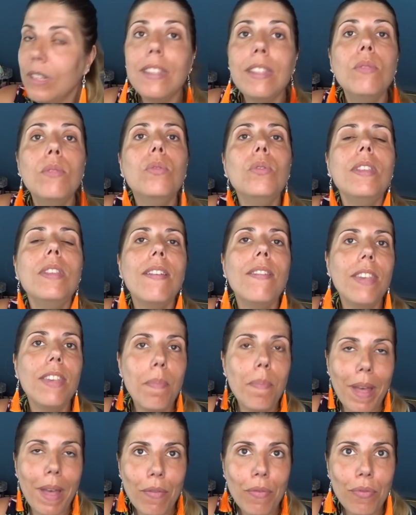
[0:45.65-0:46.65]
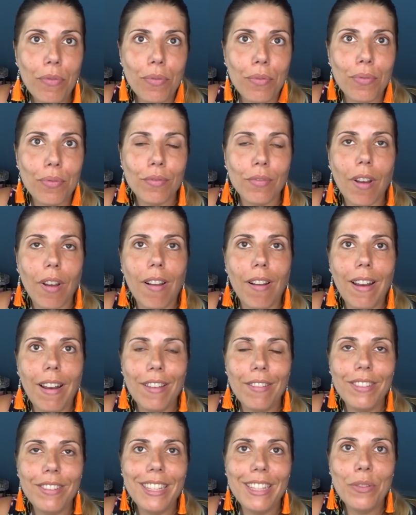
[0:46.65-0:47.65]
si vous n'aviez pas vu euh,
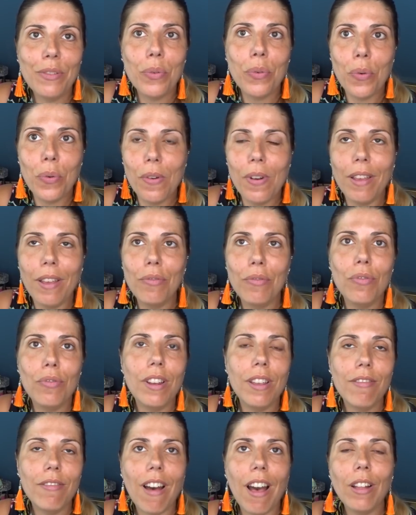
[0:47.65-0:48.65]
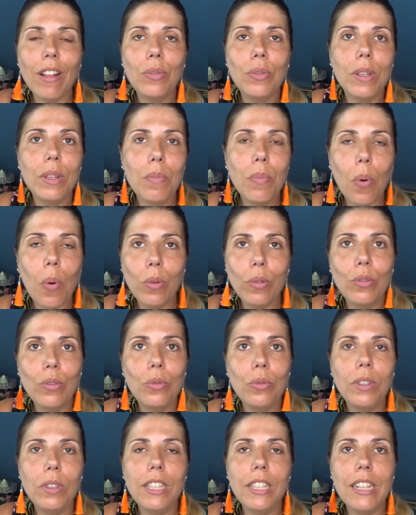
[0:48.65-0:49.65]
la vidéo haul et que vous voulez voir tous les
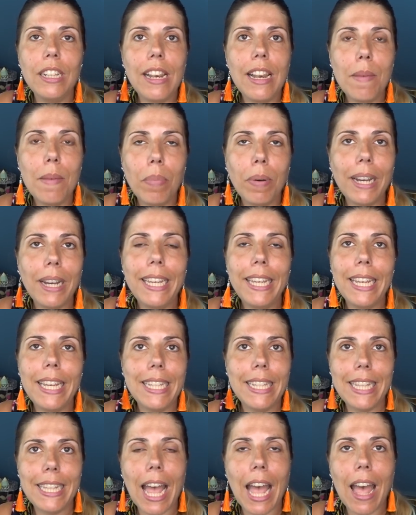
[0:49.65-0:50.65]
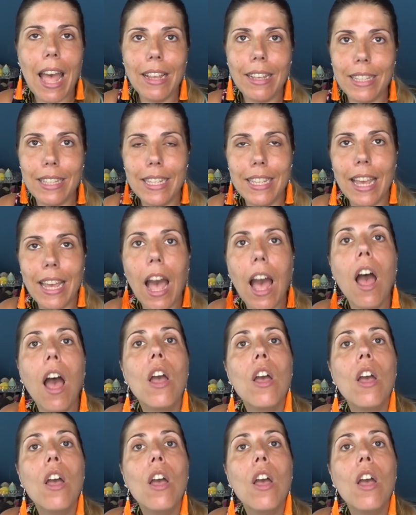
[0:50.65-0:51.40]
produits, les prix, etc., etc.,